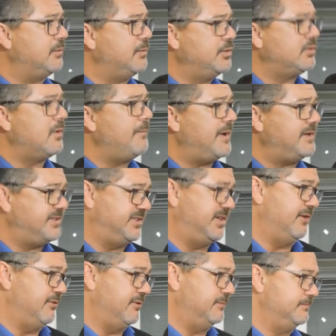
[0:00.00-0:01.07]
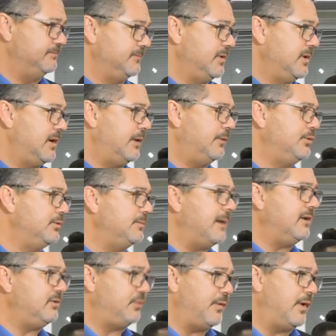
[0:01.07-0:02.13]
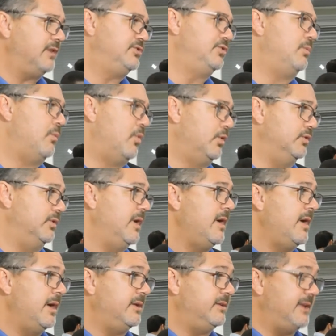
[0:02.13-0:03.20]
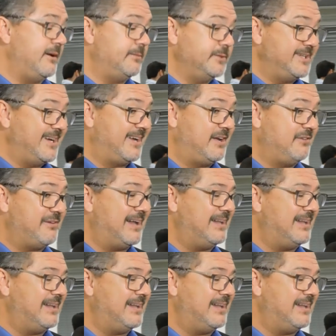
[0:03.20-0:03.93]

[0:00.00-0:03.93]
responsável pela disseminação do conhecimento. Então,